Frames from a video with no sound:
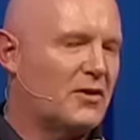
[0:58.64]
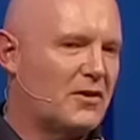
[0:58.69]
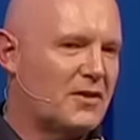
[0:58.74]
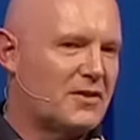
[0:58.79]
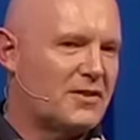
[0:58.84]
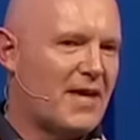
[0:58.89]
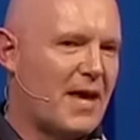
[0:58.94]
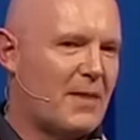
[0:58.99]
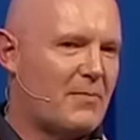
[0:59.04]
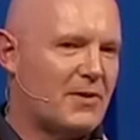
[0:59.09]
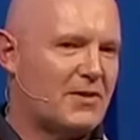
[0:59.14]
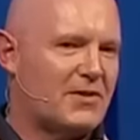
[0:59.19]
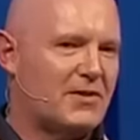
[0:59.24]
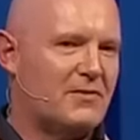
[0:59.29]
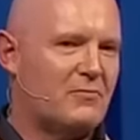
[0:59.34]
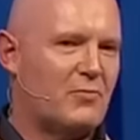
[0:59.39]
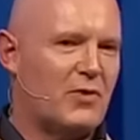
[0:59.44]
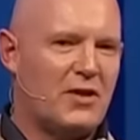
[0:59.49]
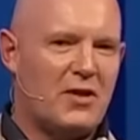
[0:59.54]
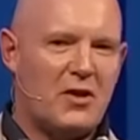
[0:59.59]
очень-то
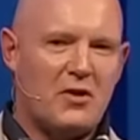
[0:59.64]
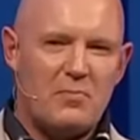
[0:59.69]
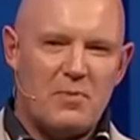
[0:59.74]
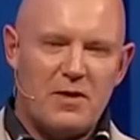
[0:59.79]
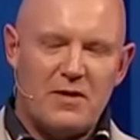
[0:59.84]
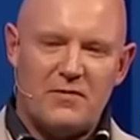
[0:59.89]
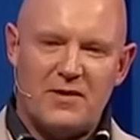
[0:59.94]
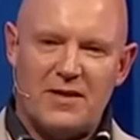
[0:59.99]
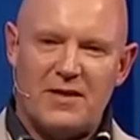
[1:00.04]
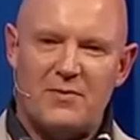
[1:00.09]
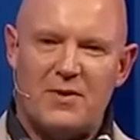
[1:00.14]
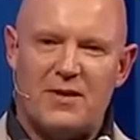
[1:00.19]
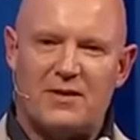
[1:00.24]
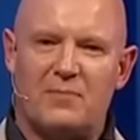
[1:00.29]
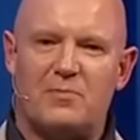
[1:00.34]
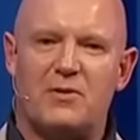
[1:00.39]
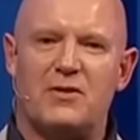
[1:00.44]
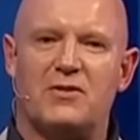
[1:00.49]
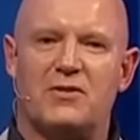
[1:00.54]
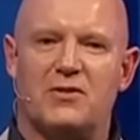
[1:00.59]
хорошая привычка, и всем
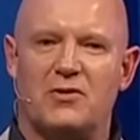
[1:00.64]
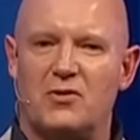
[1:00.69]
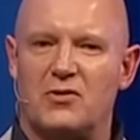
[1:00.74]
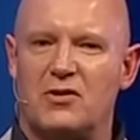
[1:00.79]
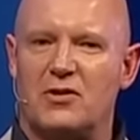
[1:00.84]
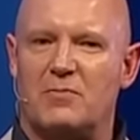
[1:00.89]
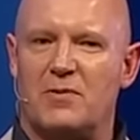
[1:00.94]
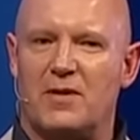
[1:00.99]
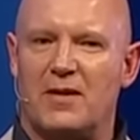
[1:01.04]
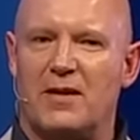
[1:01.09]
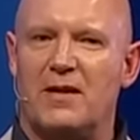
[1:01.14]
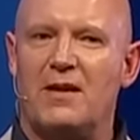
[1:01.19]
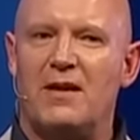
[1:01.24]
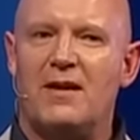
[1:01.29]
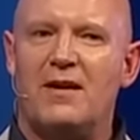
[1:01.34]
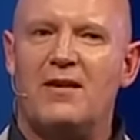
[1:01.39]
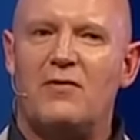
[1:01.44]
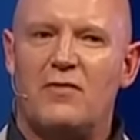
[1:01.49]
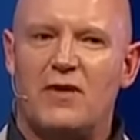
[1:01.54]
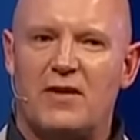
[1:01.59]
хорошо известно, что
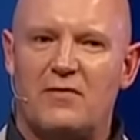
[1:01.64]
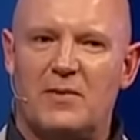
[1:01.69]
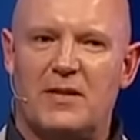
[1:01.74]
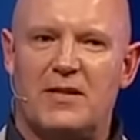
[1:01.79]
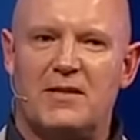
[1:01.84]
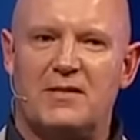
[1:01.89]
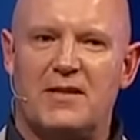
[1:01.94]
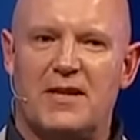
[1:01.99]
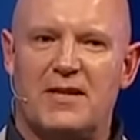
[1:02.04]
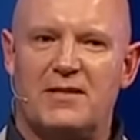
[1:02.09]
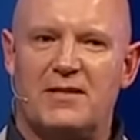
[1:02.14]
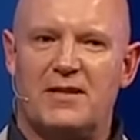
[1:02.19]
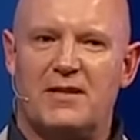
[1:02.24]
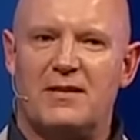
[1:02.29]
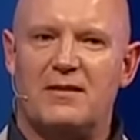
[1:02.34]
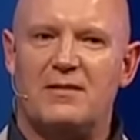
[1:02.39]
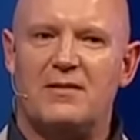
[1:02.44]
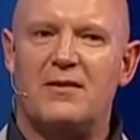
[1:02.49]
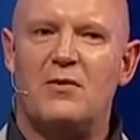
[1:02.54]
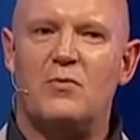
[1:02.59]
тот, кто сплетничает при
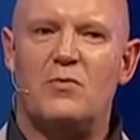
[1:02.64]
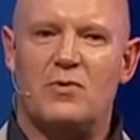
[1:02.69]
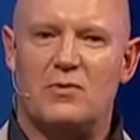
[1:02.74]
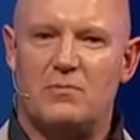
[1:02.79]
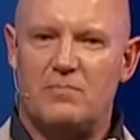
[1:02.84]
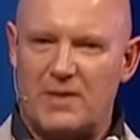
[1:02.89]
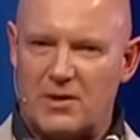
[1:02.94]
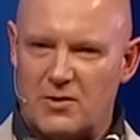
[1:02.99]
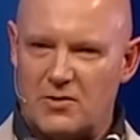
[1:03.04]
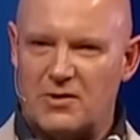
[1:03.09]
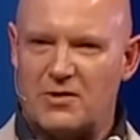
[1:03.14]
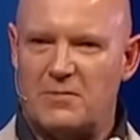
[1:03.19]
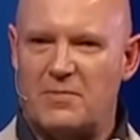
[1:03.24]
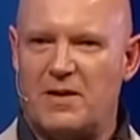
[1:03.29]
нас, через пять